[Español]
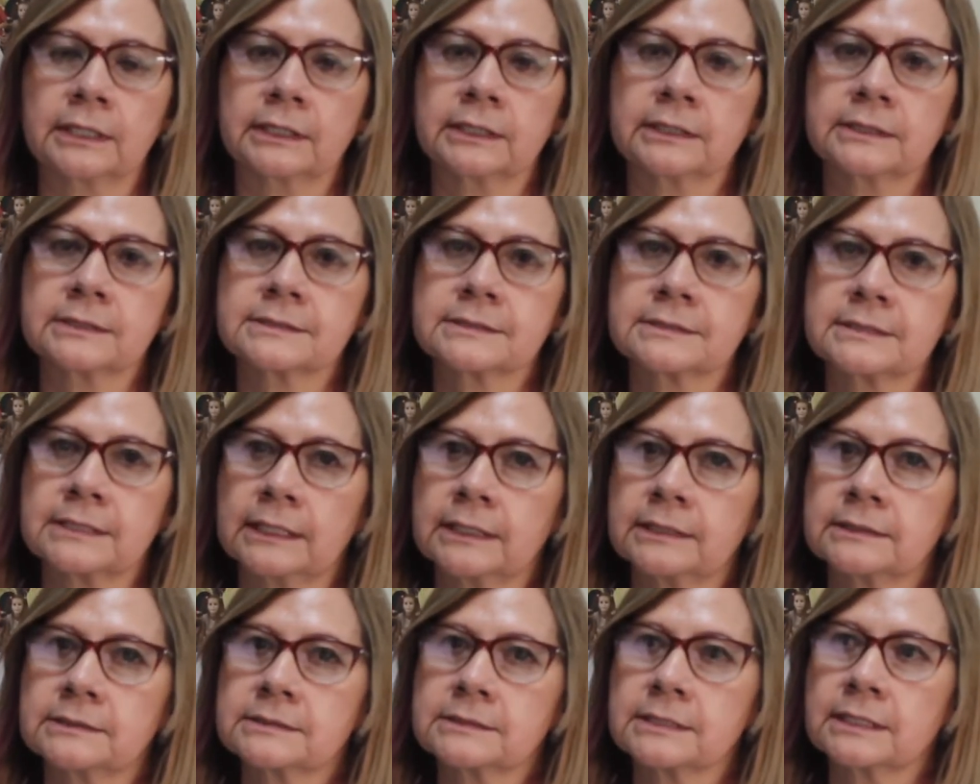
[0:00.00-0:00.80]
de
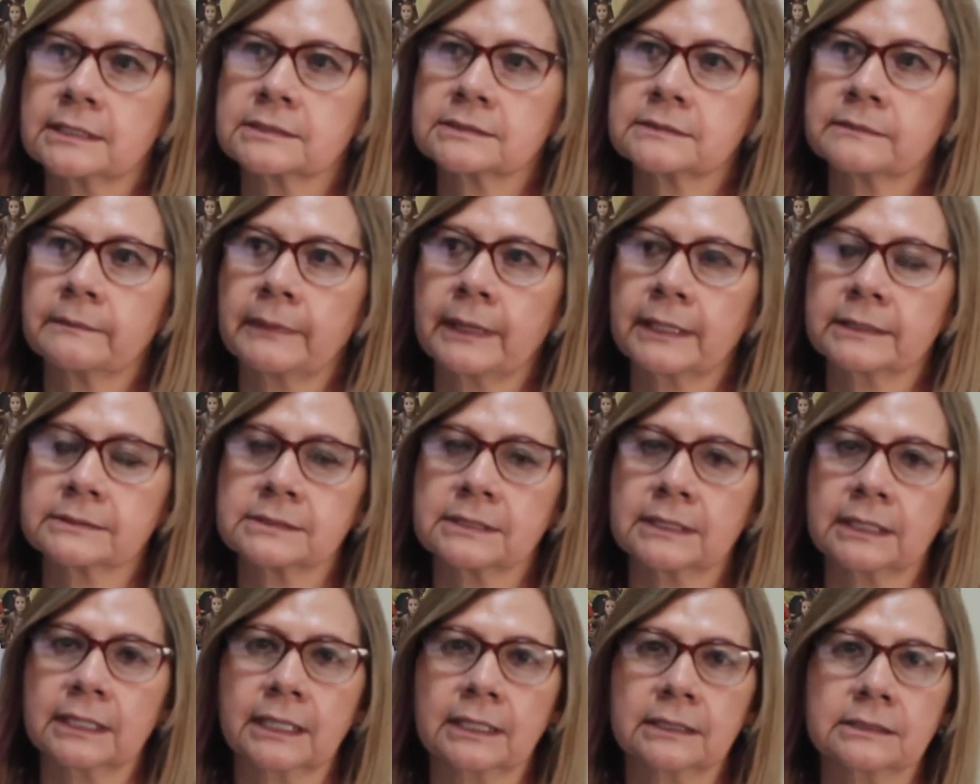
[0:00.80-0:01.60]
Ciencias
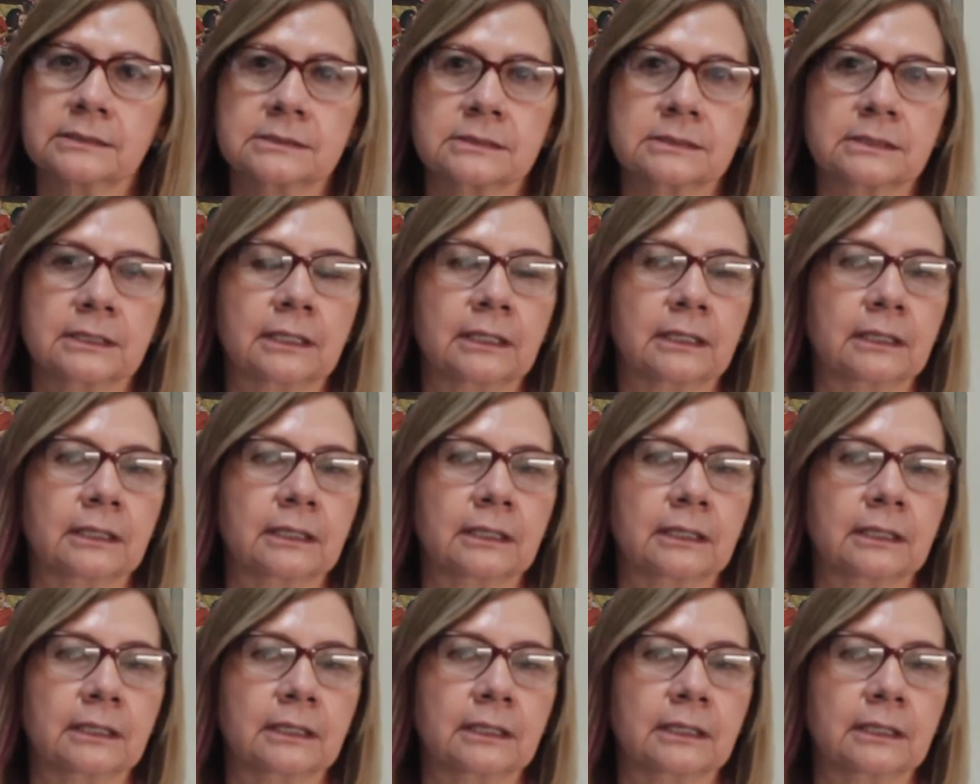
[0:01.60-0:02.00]
Básicas,